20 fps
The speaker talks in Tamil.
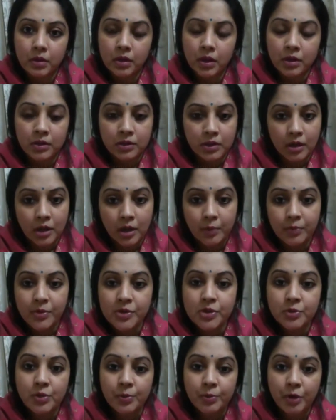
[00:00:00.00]
எத்தனை நம்பர்ஸ்
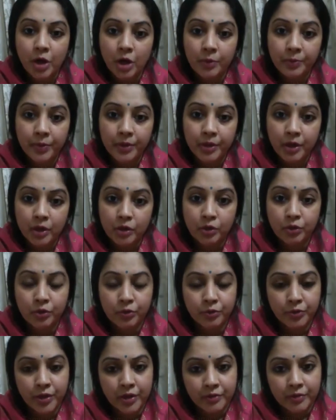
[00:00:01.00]
நம்ம பிளாக் பண்ணாலும்
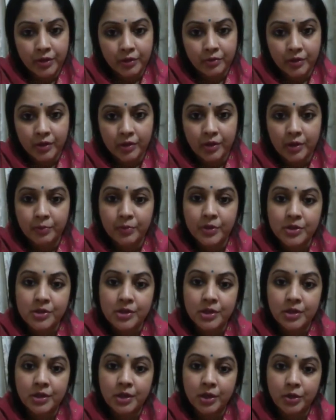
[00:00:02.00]
வேறு வேறு வேறு
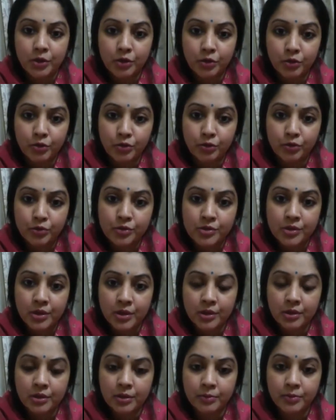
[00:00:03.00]
நம்பர்ஸ்லேருந்து கண்டினியூஸாக
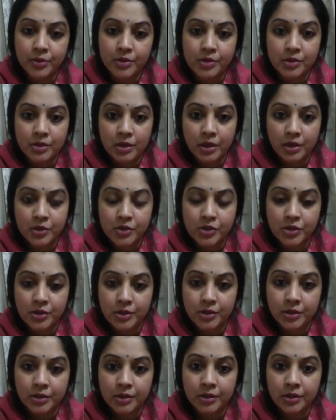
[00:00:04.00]
நம்பர்ஸ்
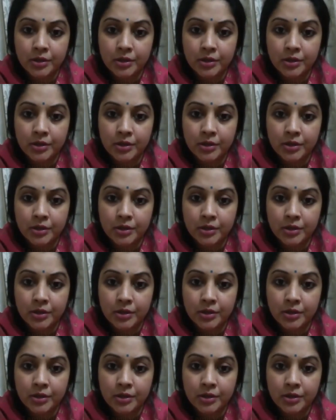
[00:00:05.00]
அடிச்சுக்கிட்டு